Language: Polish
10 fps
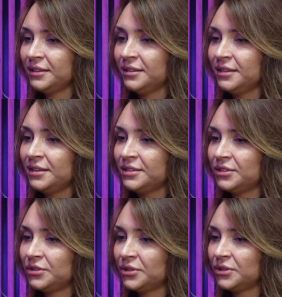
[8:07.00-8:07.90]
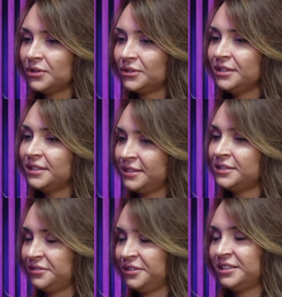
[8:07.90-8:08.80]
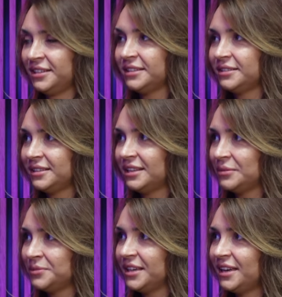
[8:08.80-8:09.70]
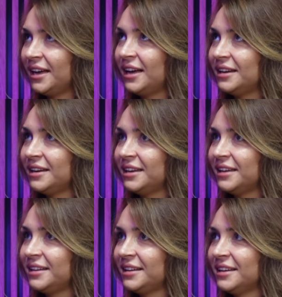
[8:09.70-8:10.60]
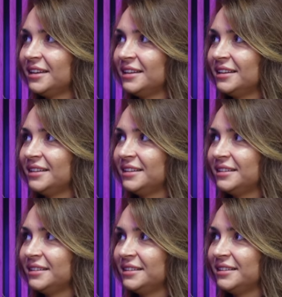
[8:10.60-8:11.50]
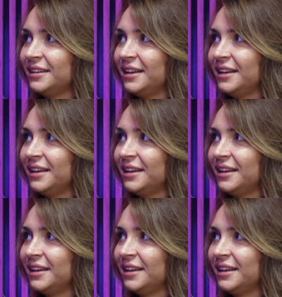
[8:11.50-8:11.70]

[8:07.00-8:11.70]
Jest to intensywny czas dla mnie, ale E,